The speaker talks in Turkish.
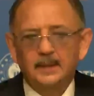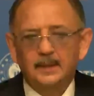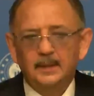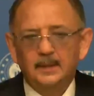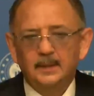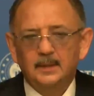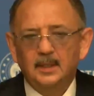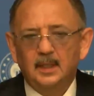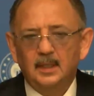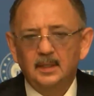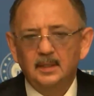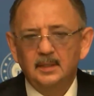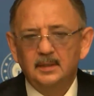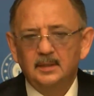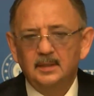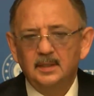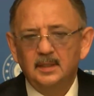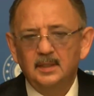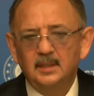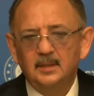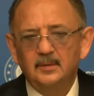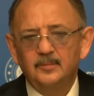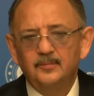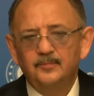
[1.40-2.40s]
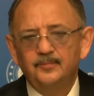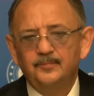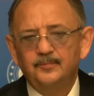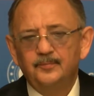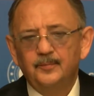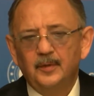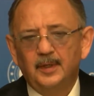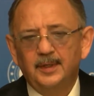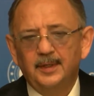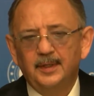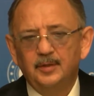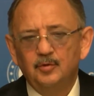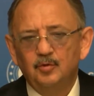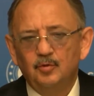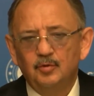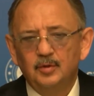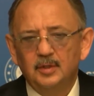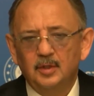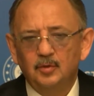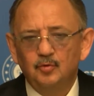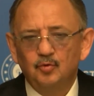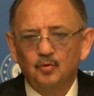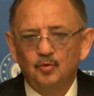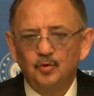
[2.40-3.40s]
Tarihte
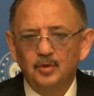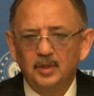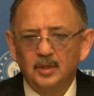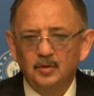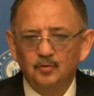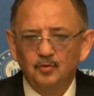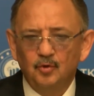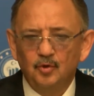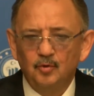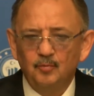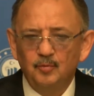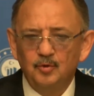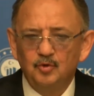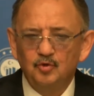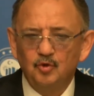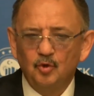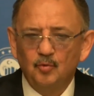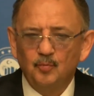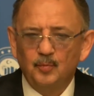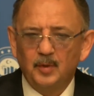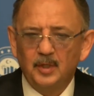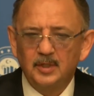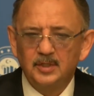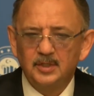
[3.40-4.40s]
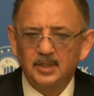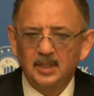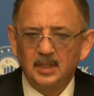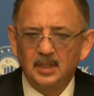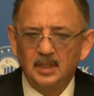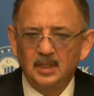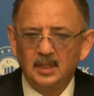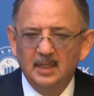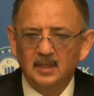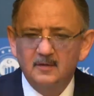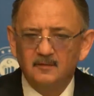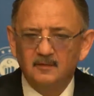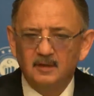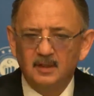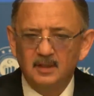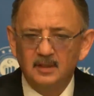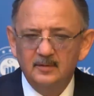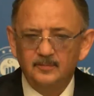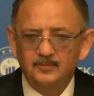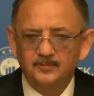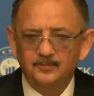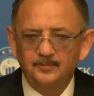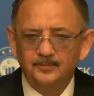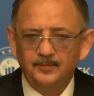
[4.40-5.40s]
Anadolu'da doğuya doğru birçok başşehirler var.
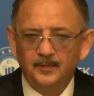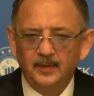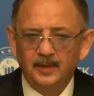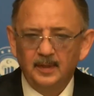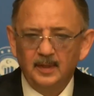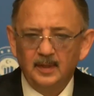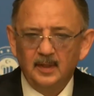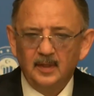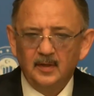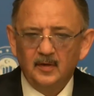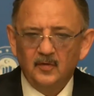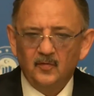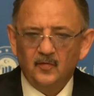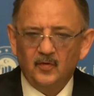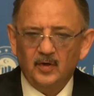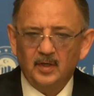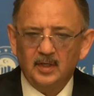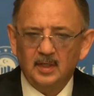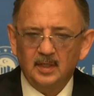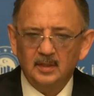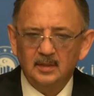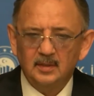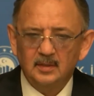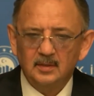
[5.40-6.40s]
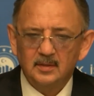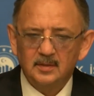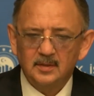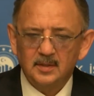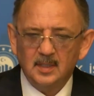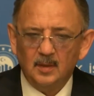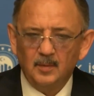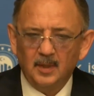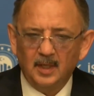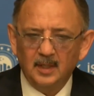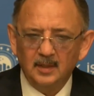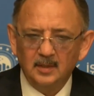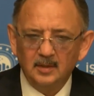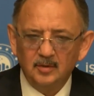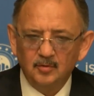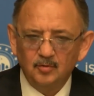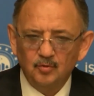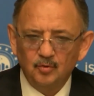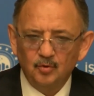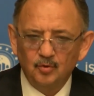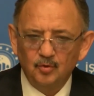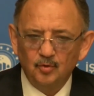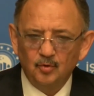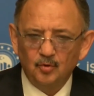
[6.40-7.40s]
Fakat zamanın
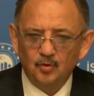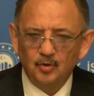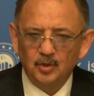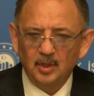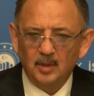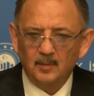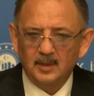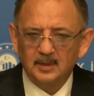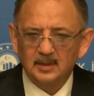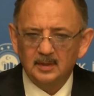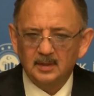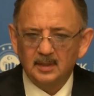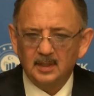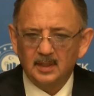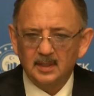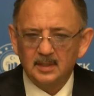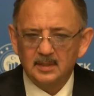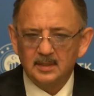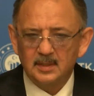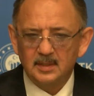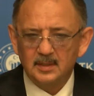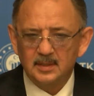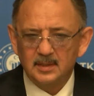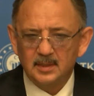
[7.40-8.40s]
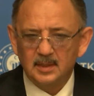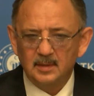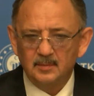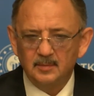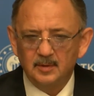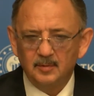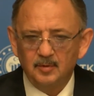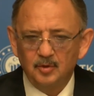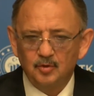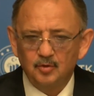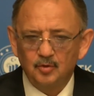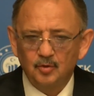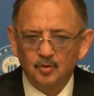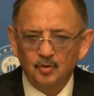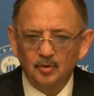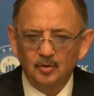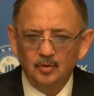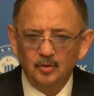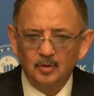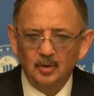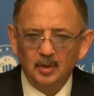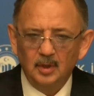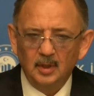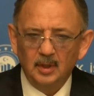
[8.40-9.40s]
ruhunu okuyamadıkları için şimdi birçoğu
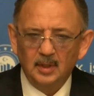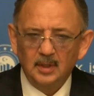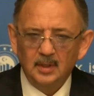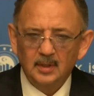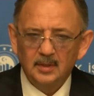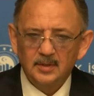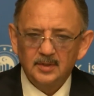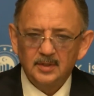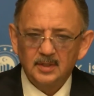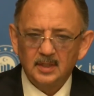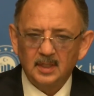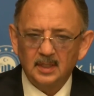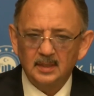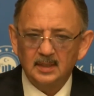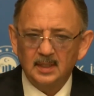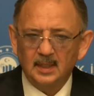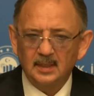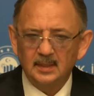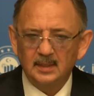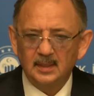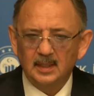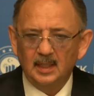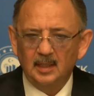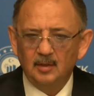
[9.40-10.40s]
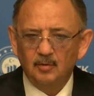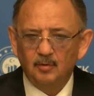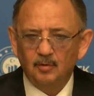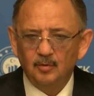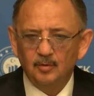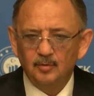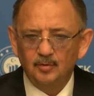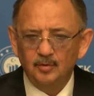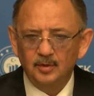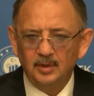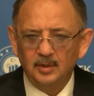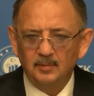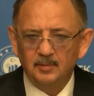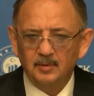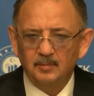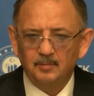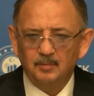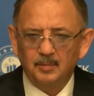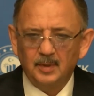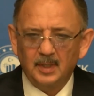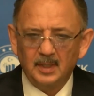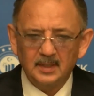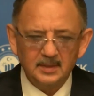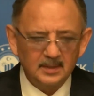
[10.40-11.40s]
sıradan il olduğu
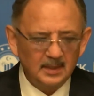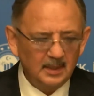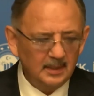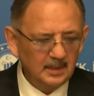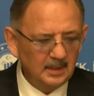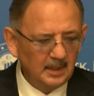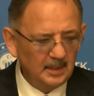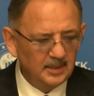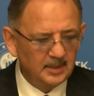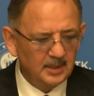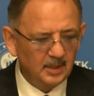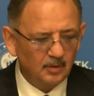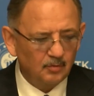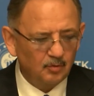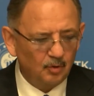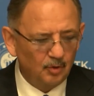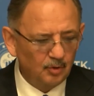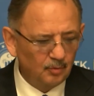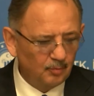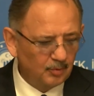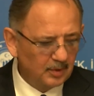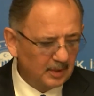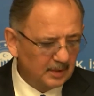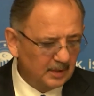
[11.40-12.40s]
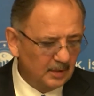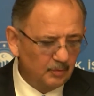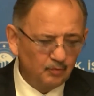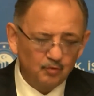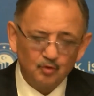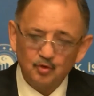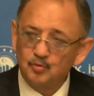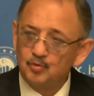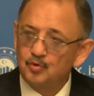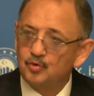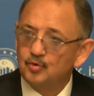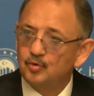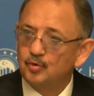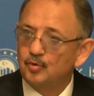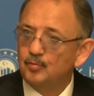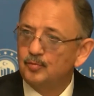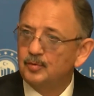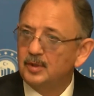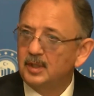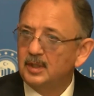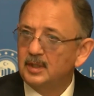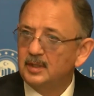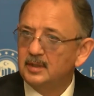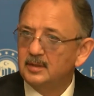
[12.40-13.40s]
gibi bazen ilçe konumuna da düşmüş
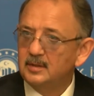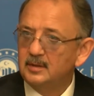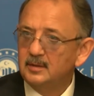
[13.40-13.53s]
durumdalar.